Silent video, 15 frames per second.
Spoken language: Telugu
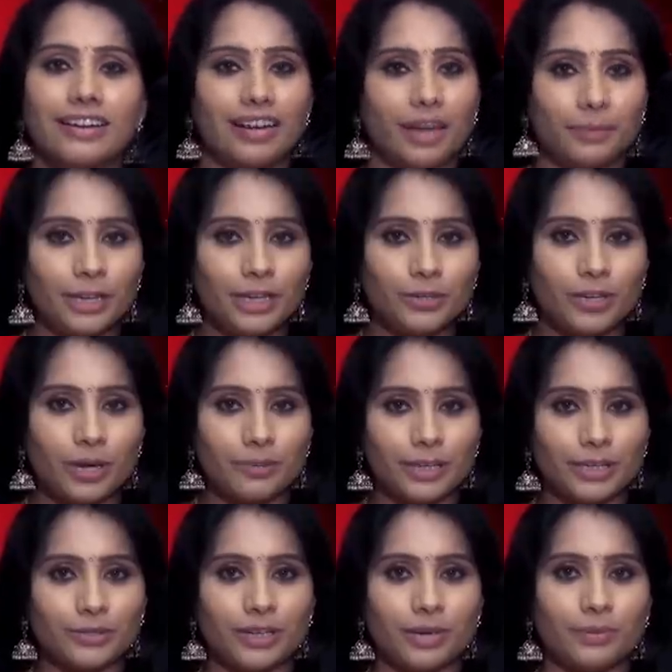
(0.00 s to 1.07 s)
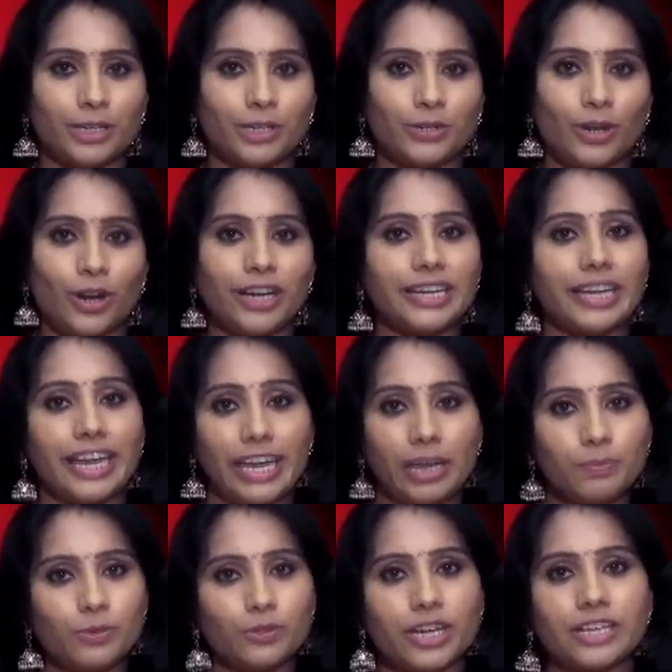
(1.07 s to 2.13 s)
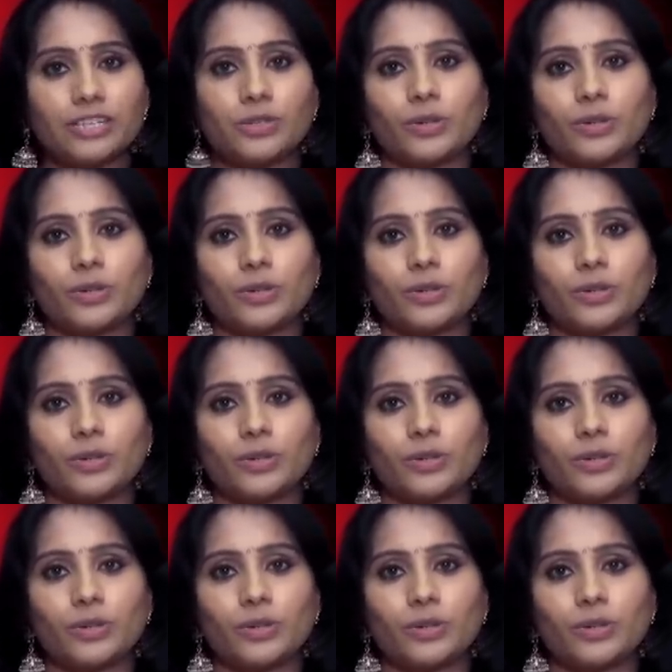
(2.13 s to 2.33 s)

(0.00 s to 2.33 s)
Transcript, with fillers: డబ్ల్యూడబ్ల్యూడబ్ల్యూ డాట్ ఈ పూజా